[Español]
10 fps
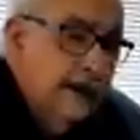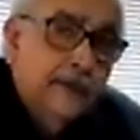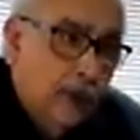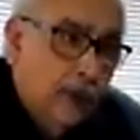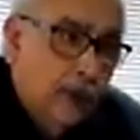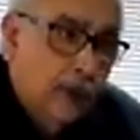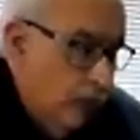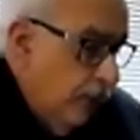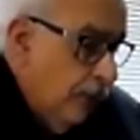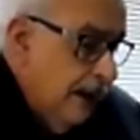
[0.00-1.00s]
como
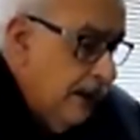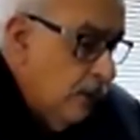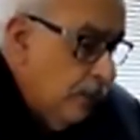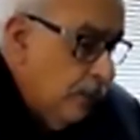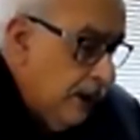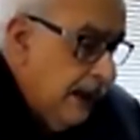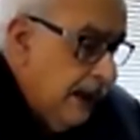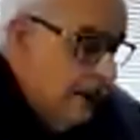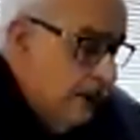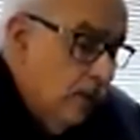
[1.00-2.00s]
forma de gobierno
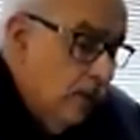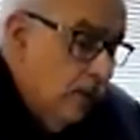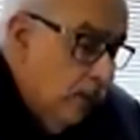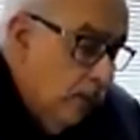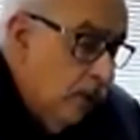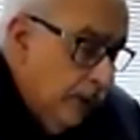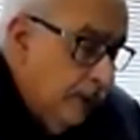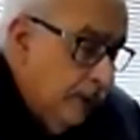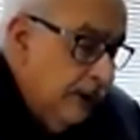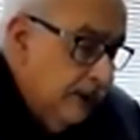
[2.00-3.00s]
y como modo de
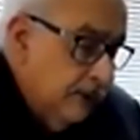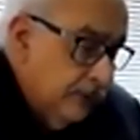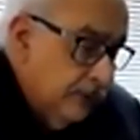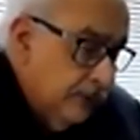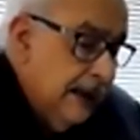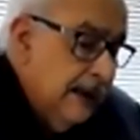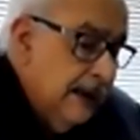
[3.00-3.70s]
vida social